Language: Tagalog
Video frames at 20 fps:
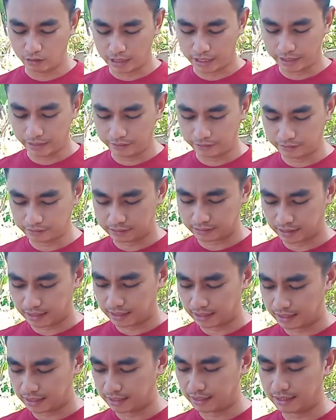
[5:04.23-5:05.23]
ngayon sa
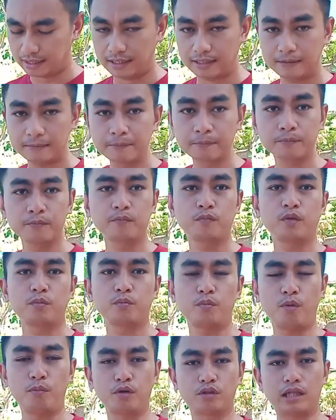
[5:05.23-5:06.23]

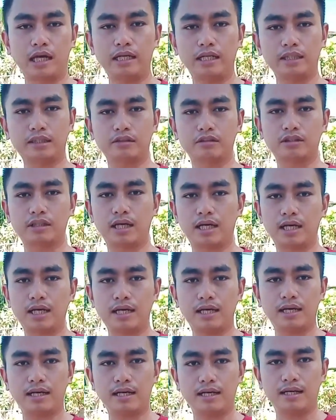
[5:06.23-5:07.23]
pumunta dito sa
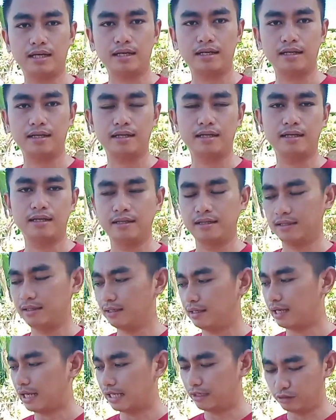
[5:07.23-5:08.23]

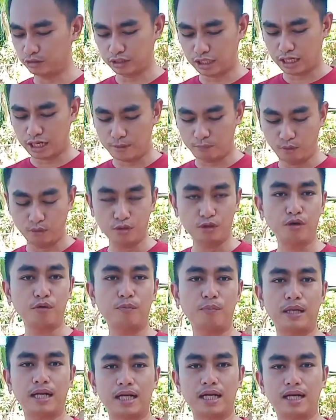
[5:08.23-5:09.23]
ano sa bundok
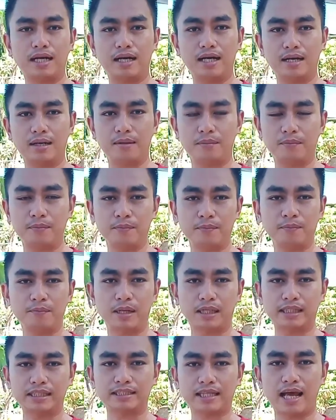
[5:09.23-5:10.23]
para
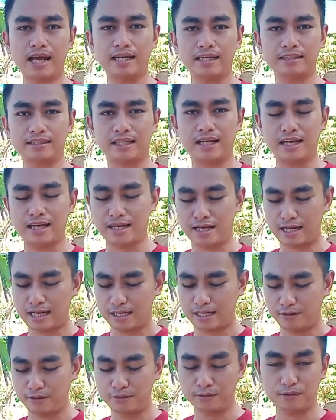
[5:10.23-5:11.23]
makisali sa
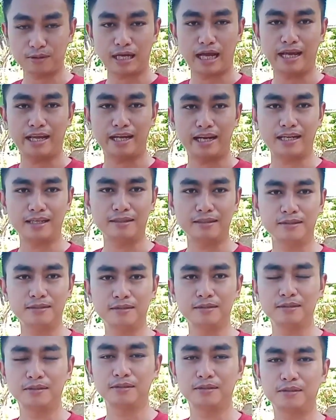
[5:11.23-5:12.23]
ano kainan.
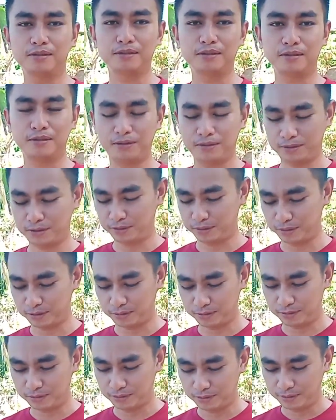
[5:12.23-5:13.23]
So
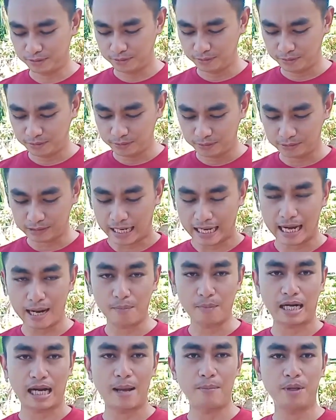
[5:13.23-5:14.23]
sana
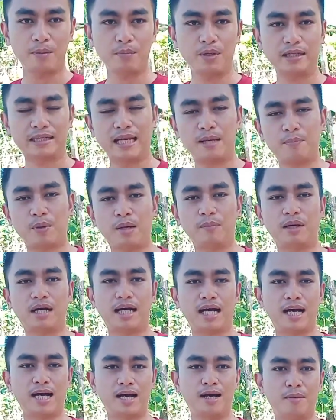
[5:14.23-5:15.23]
maraming birthday pa mga
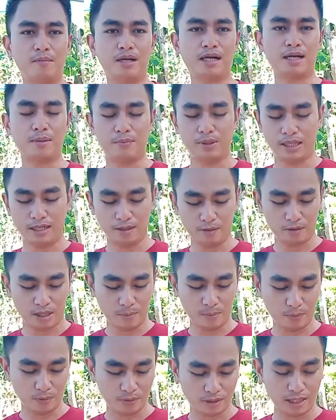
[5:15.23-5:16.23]
makapiling
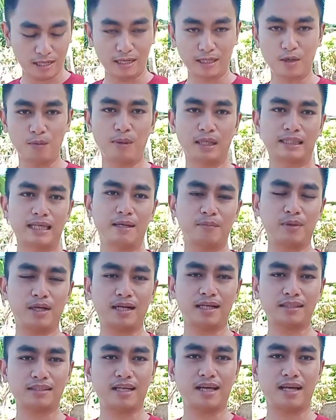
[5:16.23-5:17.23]
ko na dumating
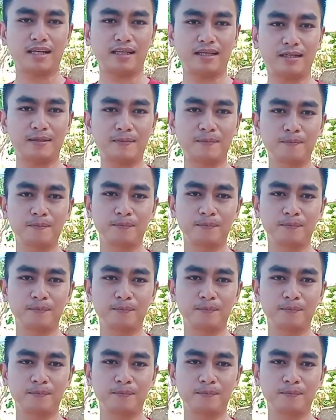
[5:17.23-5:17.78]
para sa akin.